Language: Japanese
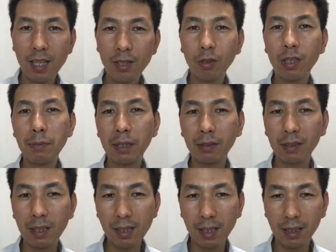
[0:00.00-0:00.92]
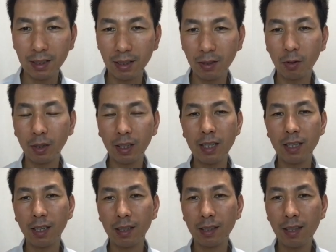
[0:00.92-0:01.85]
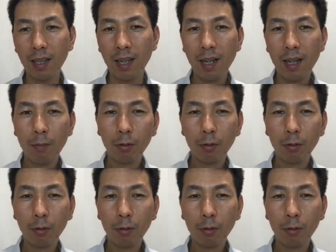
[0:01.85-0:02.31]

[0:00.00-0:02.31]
読んでみてくださいなんて回があって、